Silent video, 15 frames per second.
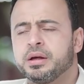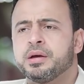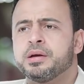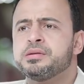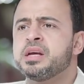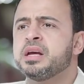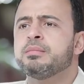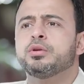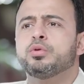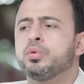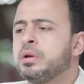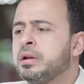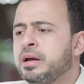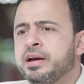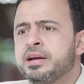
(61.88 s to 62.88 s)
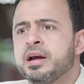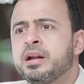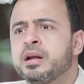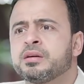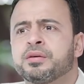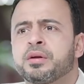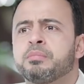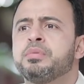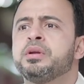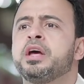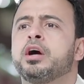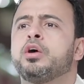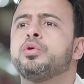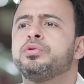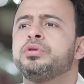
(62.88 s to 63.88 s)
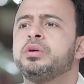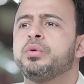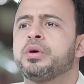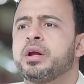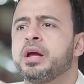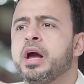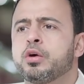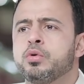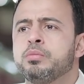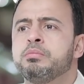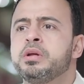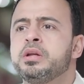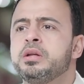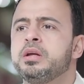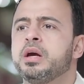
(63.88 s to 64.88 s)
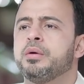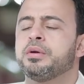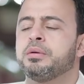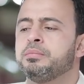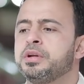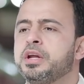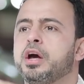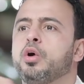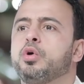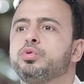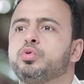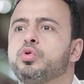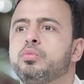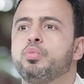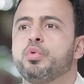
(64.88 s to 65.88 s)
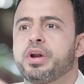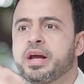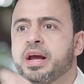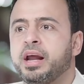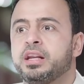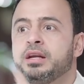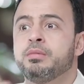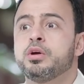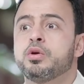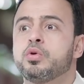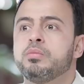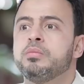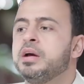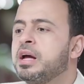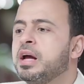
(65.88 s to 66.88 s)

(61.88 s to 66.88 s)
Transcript: زي ما تقول لعيالك ربنا ياخدني ويريحكم مني او ربنا ياخدكم ويريحني منكم